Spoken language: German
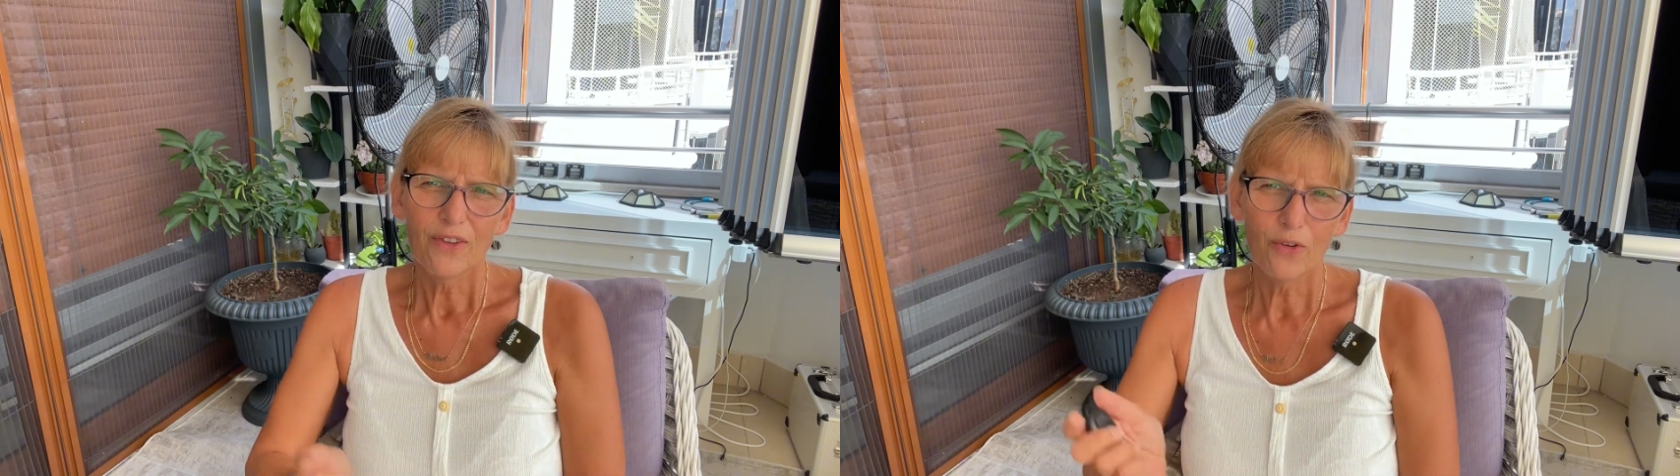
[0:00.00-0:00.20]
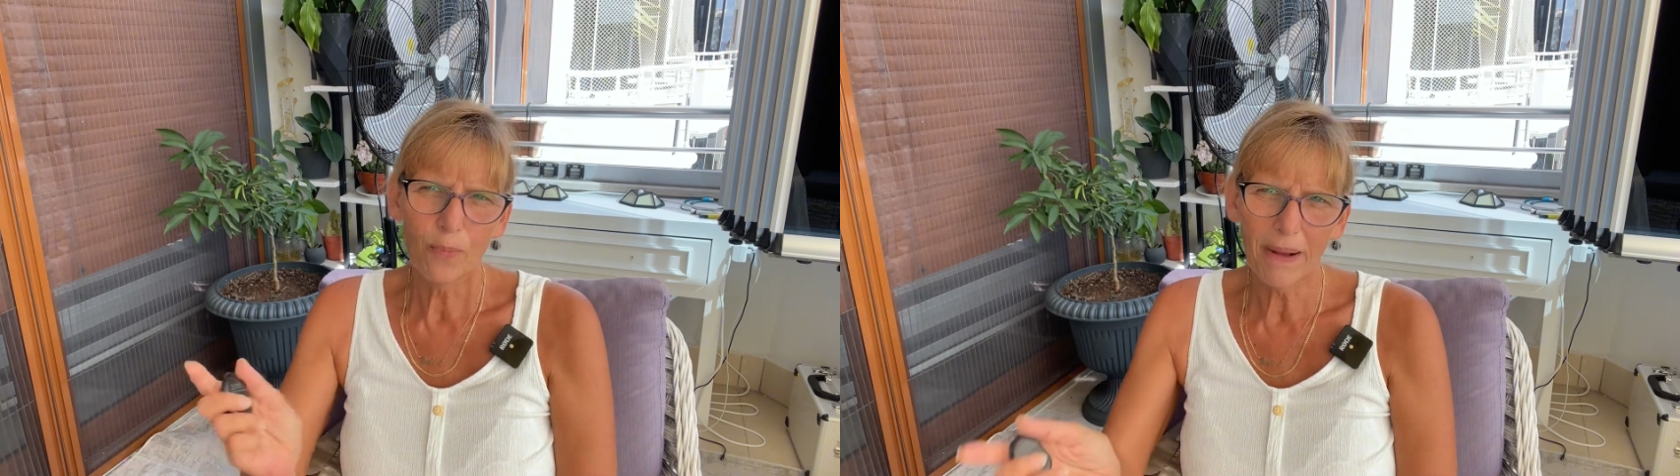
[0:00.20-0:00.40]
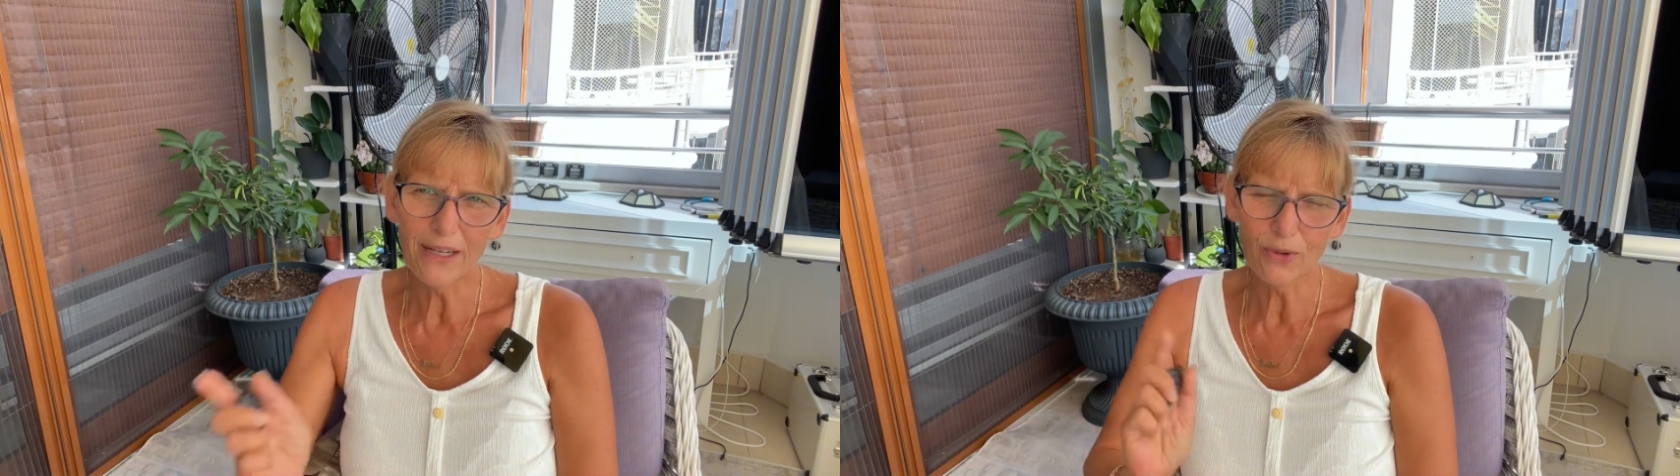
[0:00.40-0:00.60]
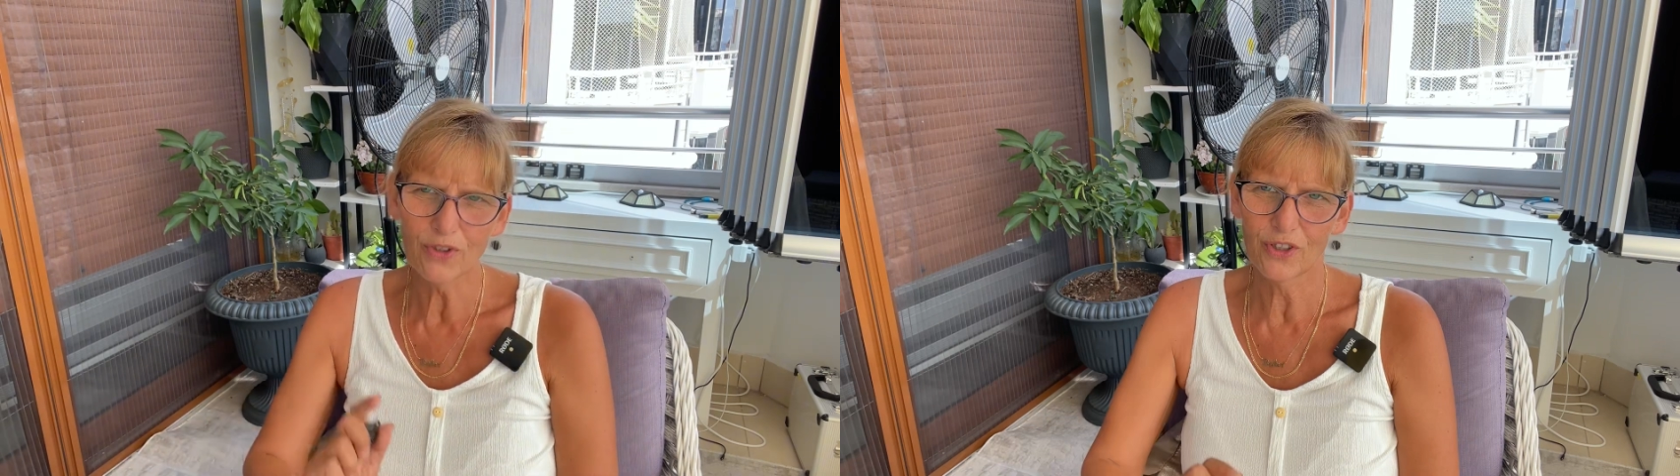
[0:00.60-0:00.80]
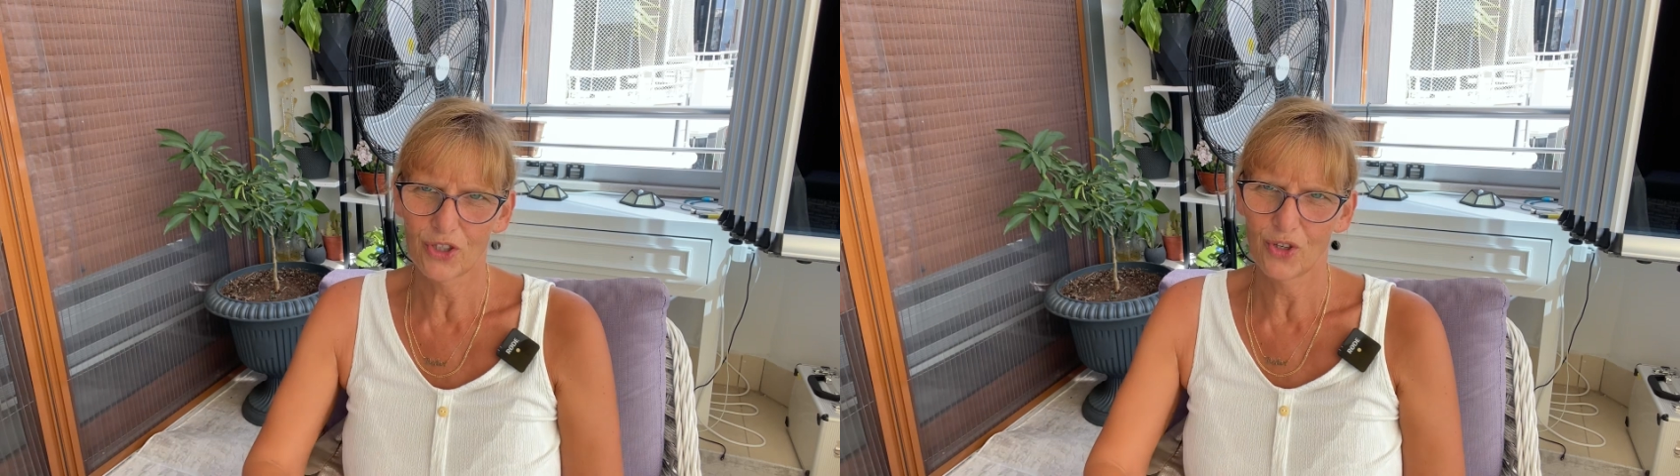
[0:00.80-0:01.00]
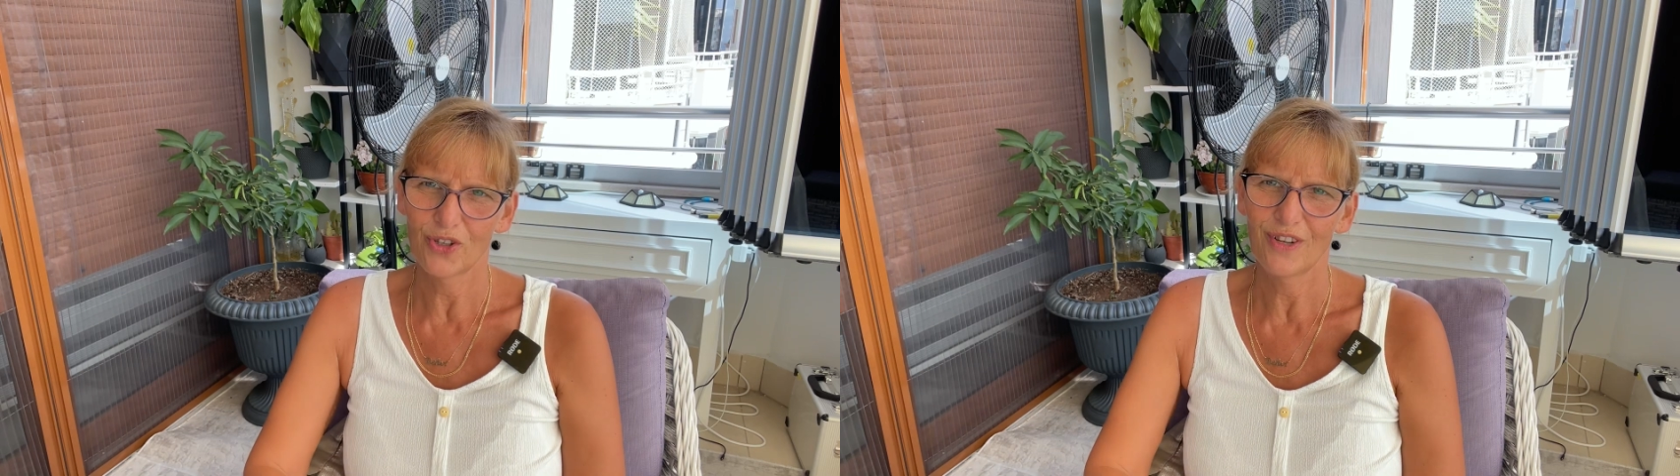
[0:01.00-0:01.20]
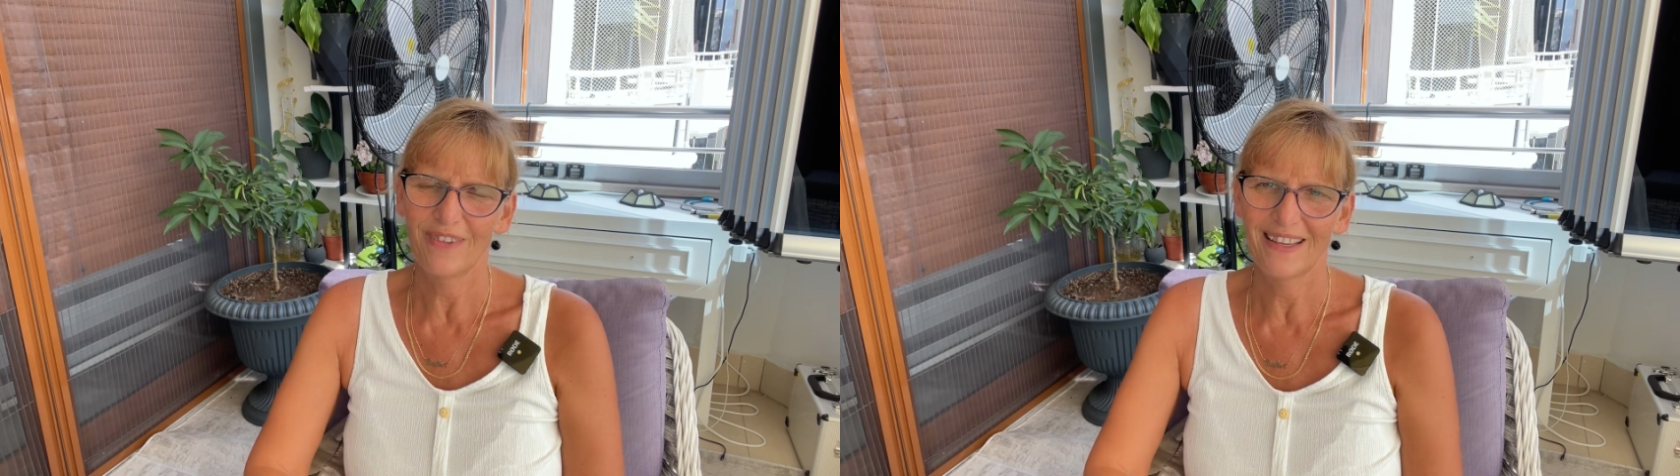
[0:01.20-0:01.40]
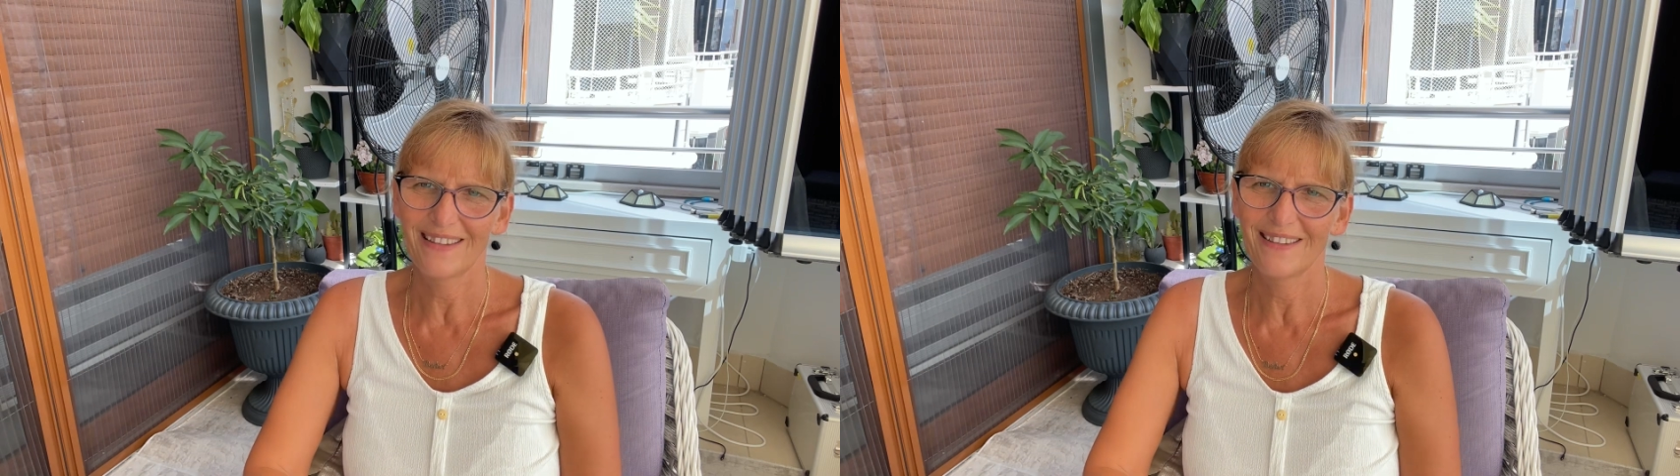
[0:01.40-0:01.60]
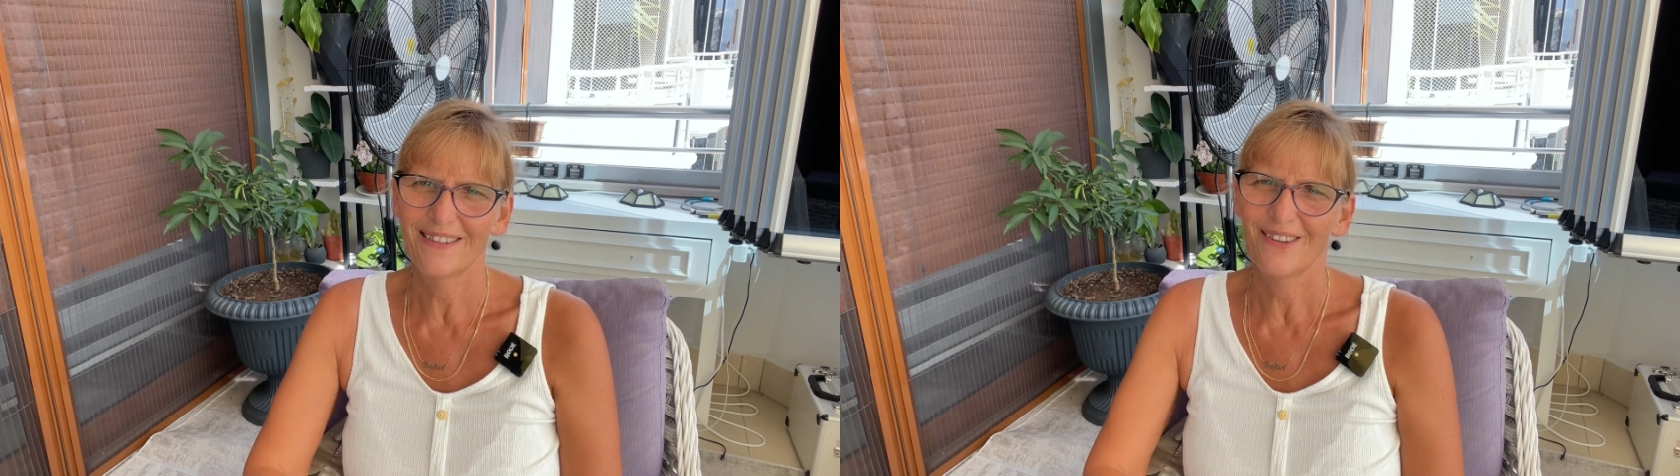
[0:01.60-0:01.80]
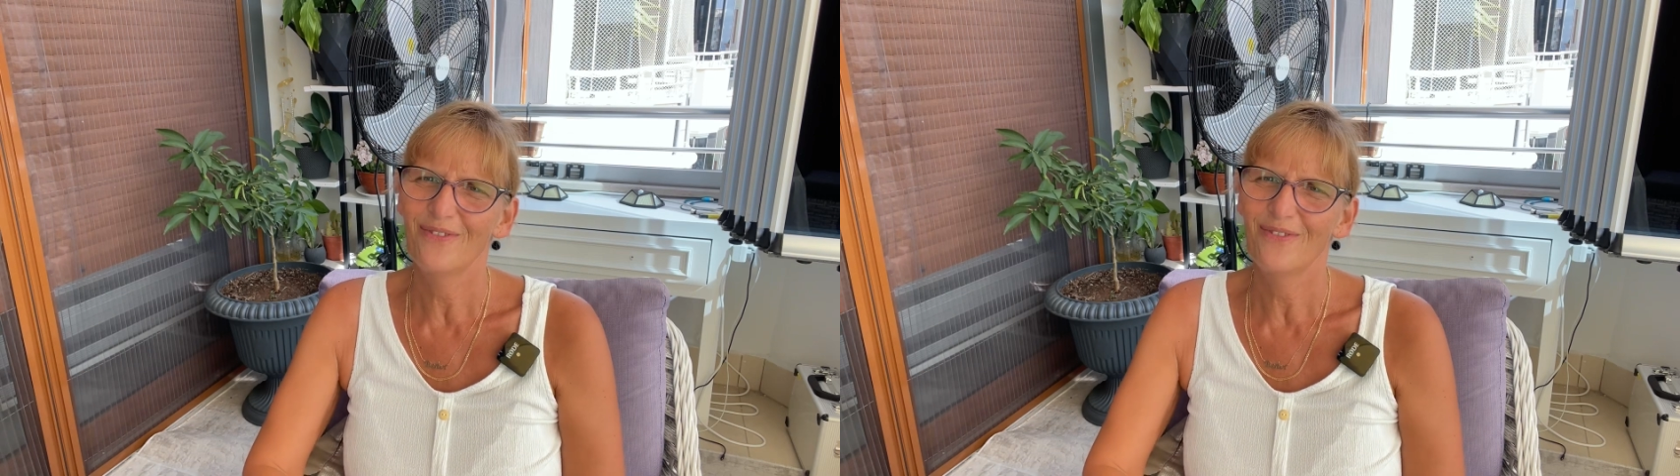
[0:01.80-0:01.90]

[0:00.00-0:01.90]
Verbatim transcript: Sobald unsere Tochter weg ist,